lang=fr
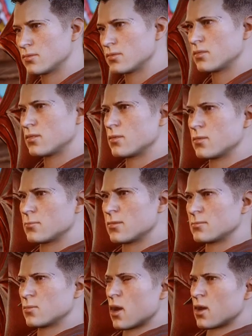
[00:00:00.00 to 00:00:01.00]

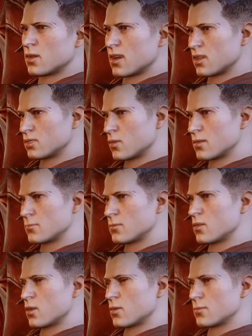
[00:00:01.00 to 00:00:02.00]
Rappelez-moi, quelle
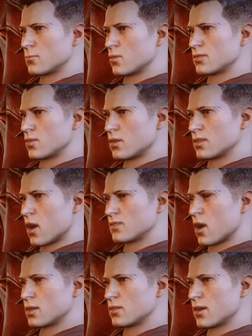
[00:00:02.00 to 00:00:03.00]
jurisprudence pour ceux qui ont
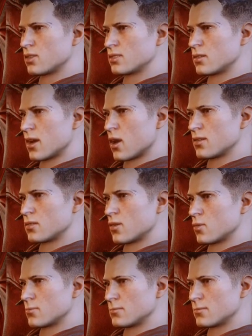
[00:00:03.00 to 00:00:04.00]
failli déchirer la
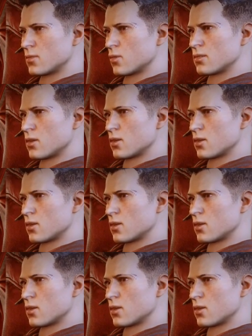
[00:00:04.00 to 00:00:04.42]
structure même du temps